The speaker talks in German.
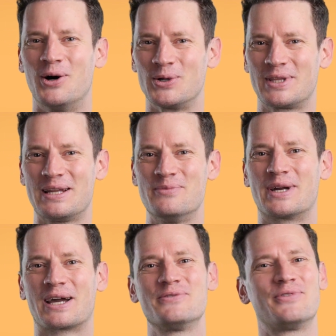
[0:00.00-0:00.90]
Unter dem
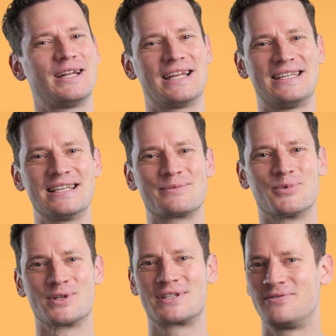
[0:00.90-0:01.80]
Begriff
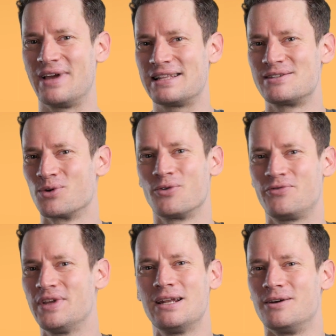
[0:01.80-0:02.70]
Anarchismus werden so
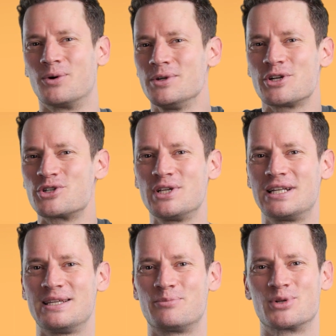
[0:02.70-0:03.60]
viele
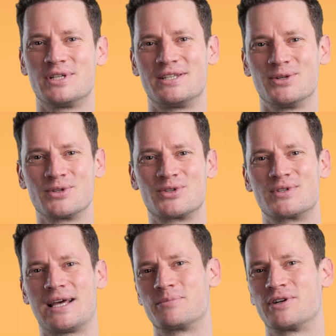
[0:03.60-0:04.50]
unterschiedliche Positionen
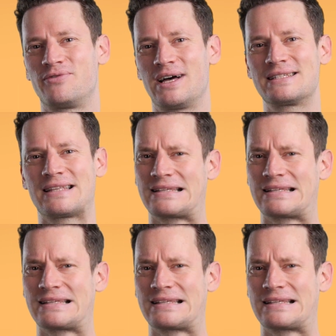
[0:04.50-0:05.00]
zusammengefasst,